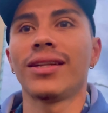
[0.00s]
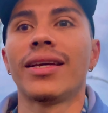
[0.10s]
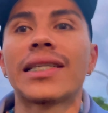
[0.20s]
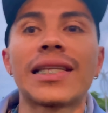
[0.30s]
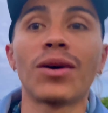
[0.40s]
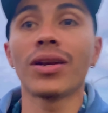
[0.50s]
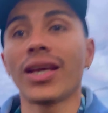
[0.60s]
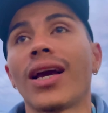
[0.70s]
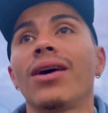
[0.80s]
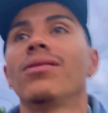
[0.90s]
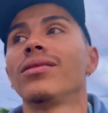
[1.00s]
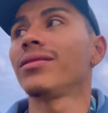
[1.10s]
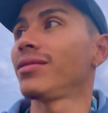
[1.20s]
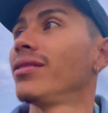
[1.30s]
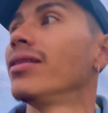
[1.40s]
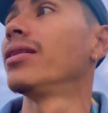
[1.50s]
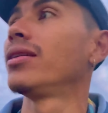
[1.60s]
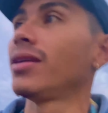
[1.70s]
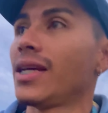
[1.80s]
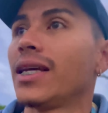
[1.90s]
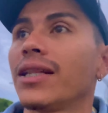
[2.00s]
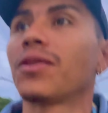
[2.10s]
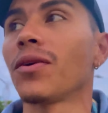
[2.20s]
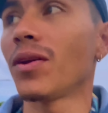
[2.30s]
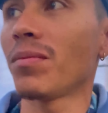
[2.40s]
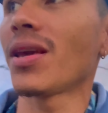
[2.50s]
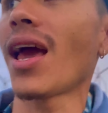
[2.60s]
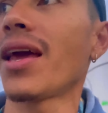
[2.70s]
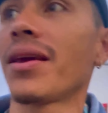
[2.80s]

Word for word: Está obligado todo el día